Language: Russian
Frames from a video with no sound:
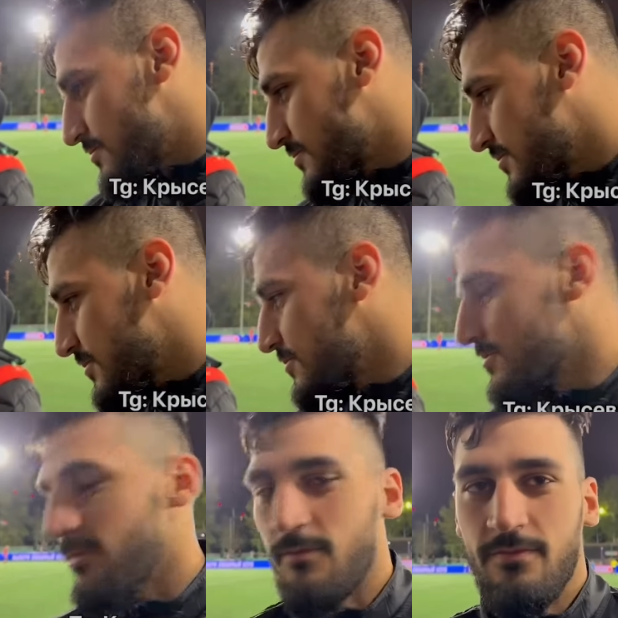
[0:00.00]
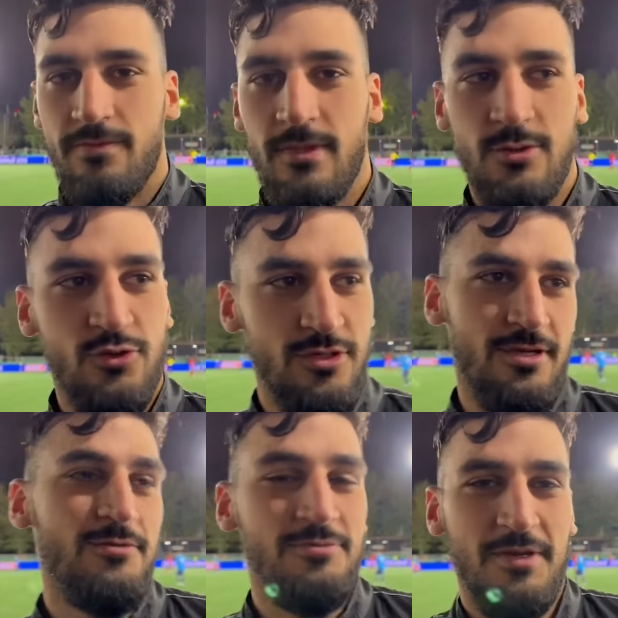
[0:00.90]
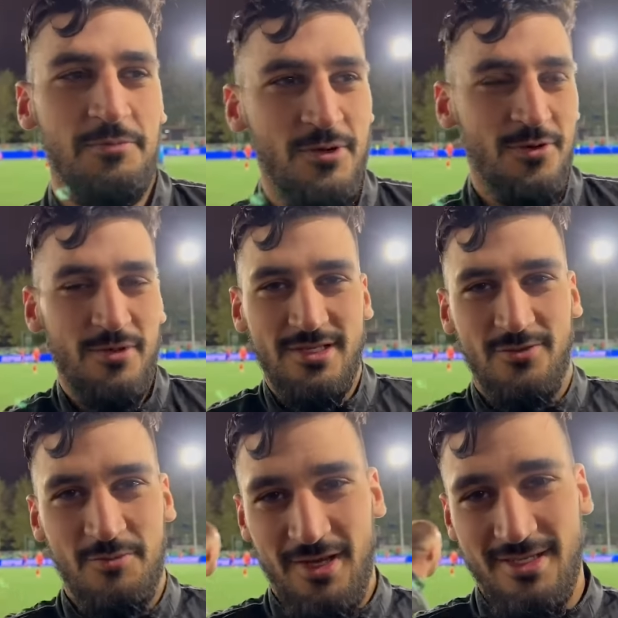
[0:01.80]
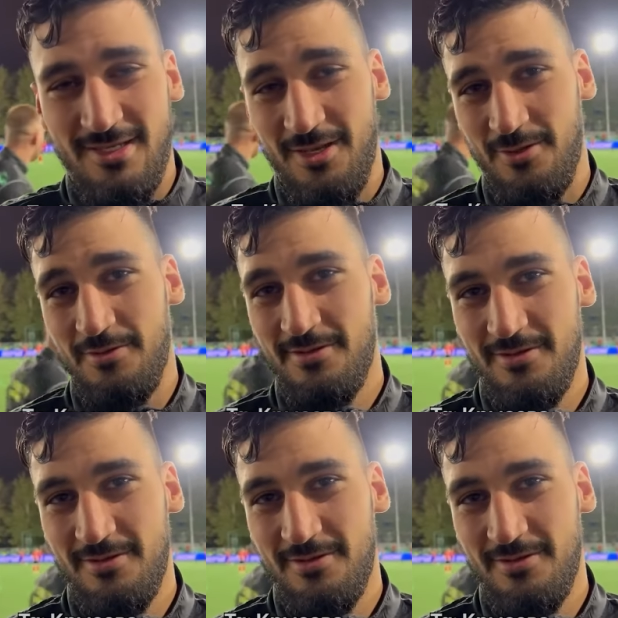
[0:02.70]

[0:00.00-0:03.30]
Или ты за реалити? Слушай, я, я первое место в МКС занял. Ну.